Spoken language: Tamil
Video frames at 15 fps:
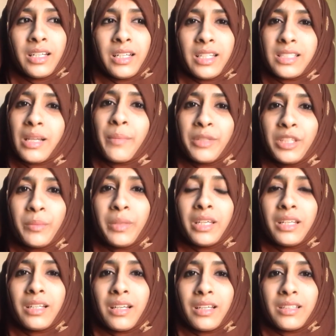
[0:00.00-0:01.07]
சம்மந்தமே
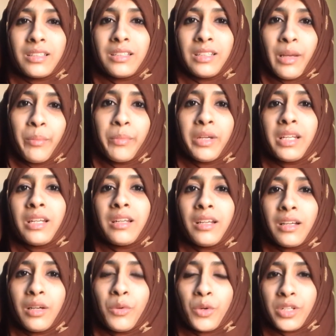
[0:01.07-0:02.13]
இருக்காது நம்ம
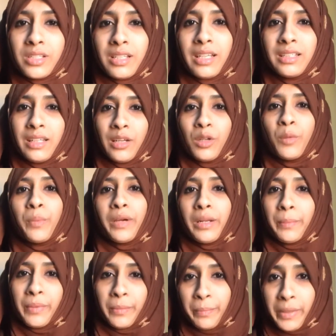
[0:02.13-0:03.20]
என்னன்னாக்கா ஒரு சைடு டெங்கு
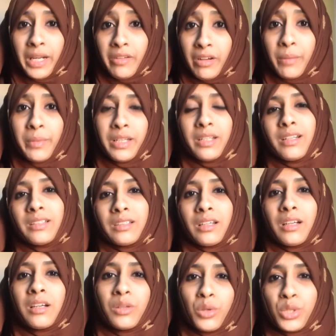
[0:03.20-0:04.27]
பரப்ப பரவாமல்
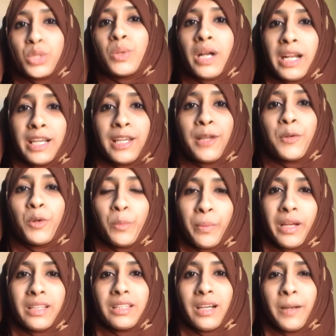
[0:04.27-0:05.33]
இருக்கிறதுக்காக கொசு அழிக்கணும்னு
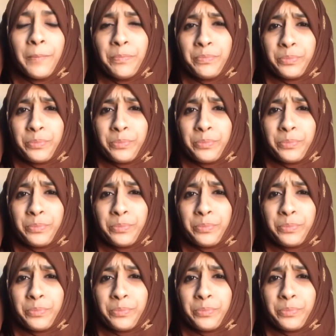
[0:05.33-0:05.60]
பார்த்தா